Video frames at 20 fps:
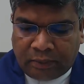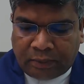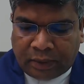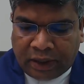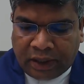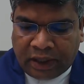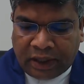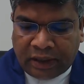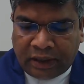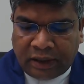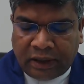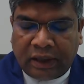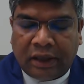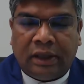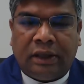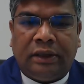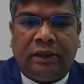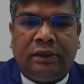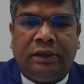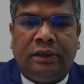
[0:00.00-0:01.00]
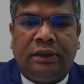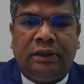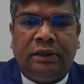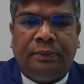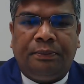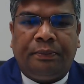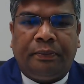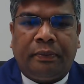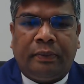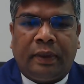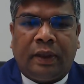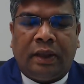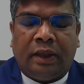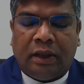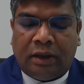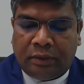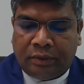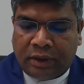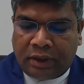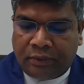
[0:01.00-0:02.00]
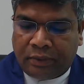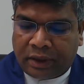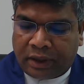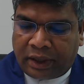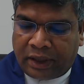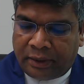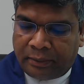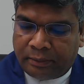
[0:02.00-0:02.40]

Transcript: பனிரெண்டிலிருந்து இருபது வரை